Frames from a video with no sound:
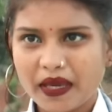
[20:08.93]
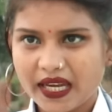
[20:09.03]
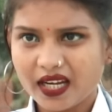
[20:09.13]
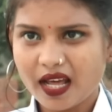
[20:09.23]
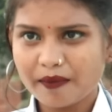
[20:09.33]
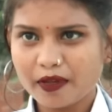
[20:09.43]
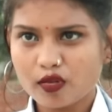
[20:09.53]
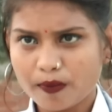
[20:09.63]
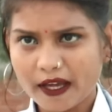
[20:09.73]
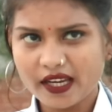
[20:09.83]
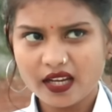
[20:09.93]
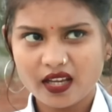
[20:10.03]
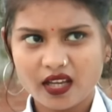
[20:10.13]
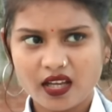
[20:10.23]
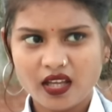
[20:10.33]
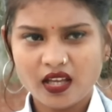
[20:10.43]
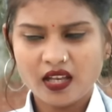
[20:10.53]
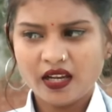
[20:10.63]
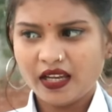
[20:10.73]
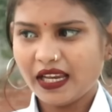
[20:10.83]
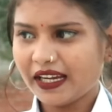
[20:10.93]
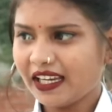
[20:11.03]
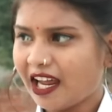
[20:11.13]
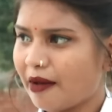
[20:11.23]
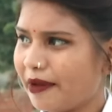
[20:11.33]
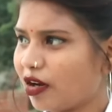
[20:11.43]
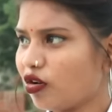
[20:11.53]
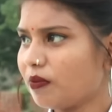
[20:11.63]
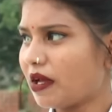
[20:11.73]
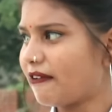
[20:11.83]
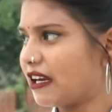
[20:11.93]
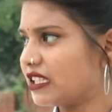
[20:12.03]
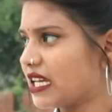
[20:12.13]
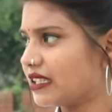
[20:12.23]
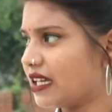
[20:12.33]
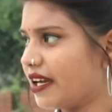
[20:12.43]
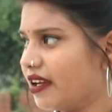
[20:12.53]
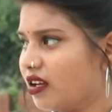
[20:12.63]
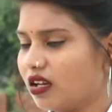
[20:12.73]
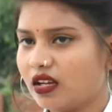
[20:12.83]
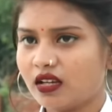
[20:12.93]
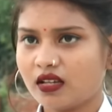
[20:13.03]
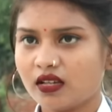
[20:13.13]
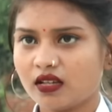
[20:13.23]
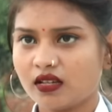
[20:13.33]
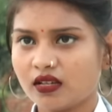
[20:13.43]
मेरे नाम की सुपारी लेकिन हमें कौन मरवाना चाहता है